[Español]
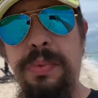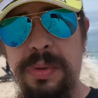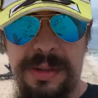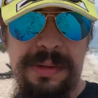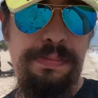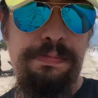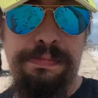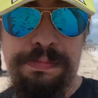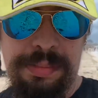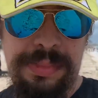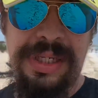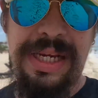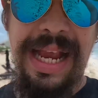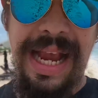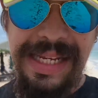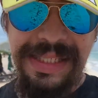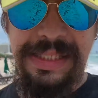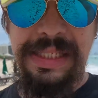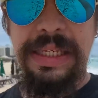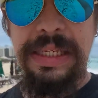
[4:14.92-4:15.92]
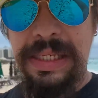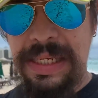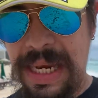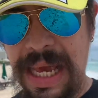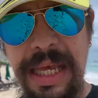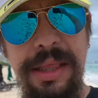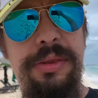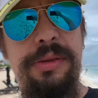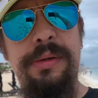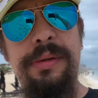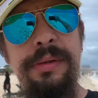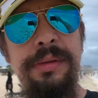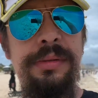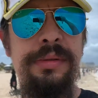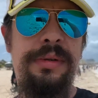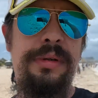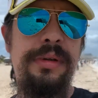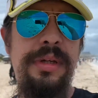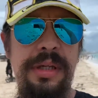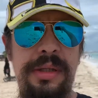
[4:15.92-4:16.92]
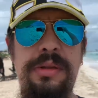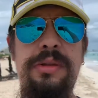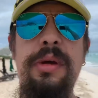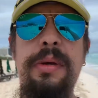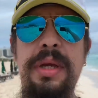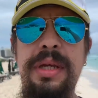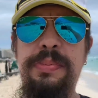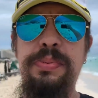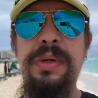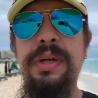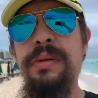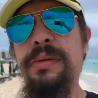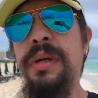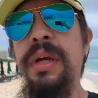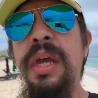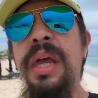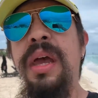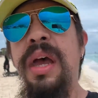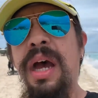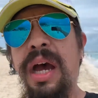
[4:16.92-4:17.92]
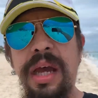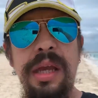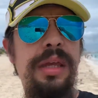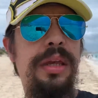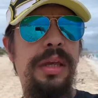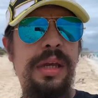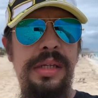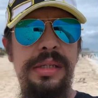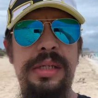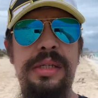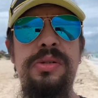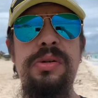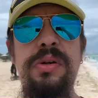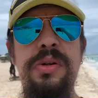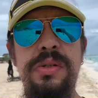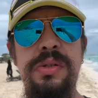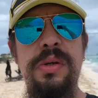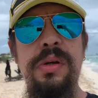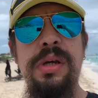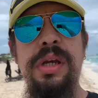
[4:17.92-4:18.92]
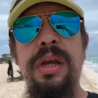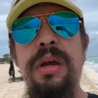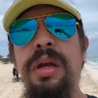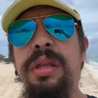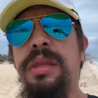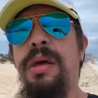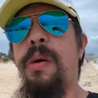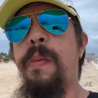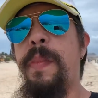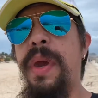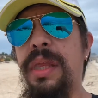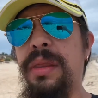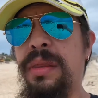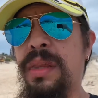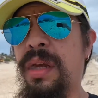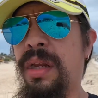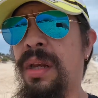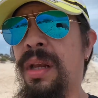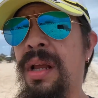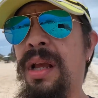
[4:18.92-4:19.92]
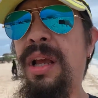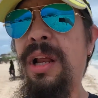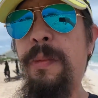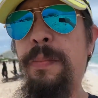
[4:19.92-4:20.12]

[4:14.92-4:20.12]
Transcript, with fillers: pues casi innato, ¿no? Y todavía, bueno, hay accesorios, Que te aumentan el